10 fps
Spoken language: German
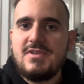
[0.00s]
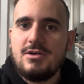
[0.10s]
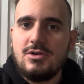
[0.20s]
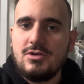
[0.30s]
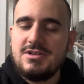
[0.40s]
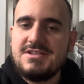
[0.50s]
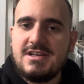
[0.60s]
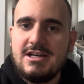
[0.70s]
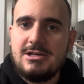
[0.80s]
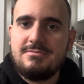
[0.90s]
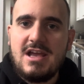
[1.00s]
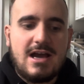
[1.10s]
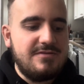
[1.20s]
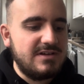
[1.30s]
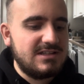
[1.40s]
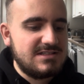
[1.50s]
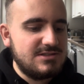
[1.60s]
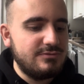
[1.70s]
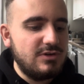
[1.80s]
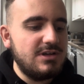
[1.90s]
Und ähm, ja, einfach, dass es
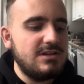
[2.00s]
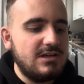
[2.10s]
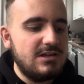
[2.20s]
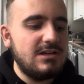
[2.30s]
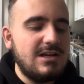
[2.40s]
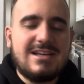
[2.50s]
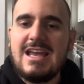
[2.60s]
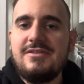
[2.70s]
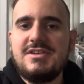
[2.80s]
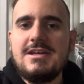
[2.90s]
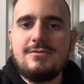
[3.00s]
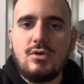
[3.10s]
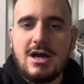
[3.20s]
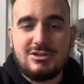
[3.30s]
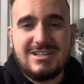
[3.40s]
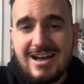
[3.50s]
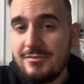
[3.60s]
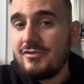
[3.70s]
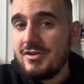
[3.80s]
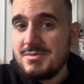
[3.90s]
so wirklich äh, KFC-Niveau hat. Und da
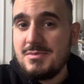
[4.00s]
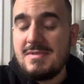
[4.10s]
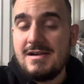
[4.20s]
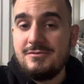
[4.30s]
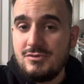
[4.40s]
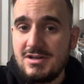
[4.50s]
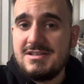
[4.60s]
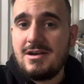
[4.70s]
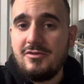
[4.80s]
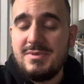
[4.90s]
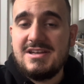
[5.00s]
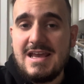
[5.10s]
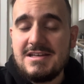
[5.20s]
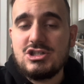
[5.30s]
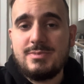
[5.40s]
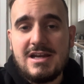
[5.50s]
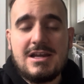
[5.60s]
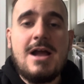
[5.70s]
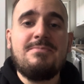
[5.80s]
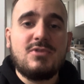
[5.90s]
freue ich mich halt wirklich drauf, bin ich echt gespannt.
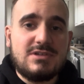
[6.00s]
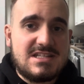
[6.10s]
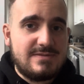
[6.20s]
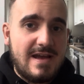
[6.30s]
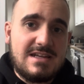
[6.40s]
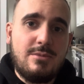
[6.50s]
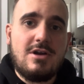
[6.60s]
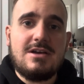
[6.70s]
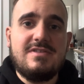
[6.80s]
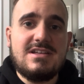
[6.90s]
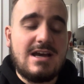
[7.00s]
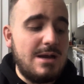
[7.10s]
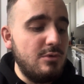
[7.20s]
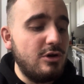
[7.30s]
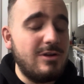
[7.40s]
Und der zweite Burger wird der Hamburger